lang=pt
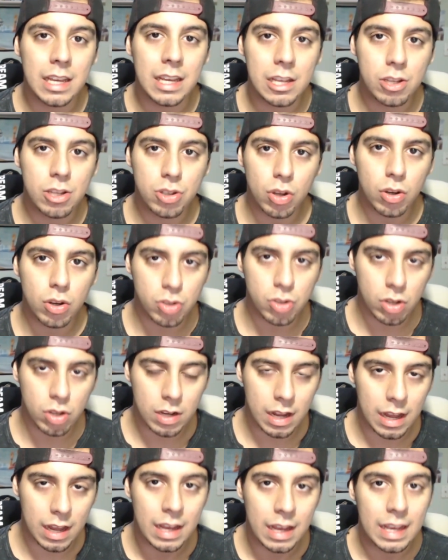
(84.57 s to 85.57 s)
e
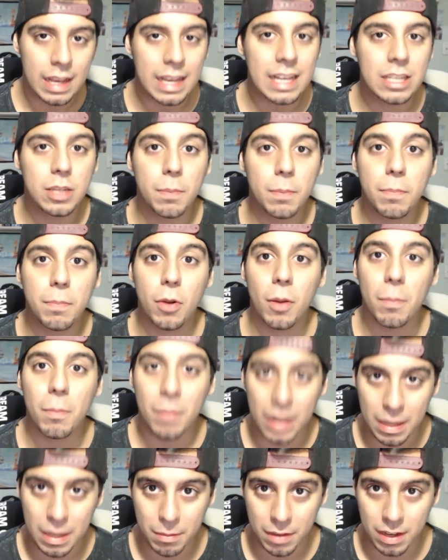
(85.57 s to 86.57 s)
solucionar esse
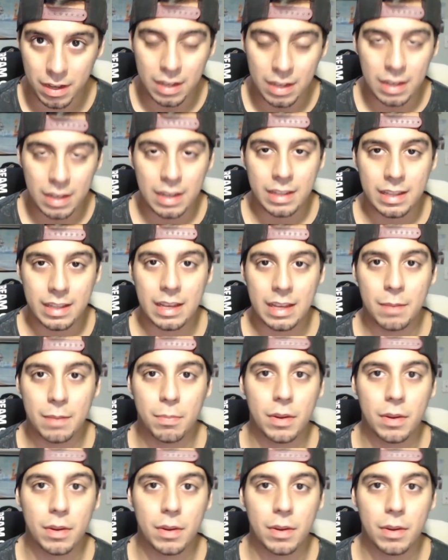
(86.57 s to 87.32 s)
problema, né?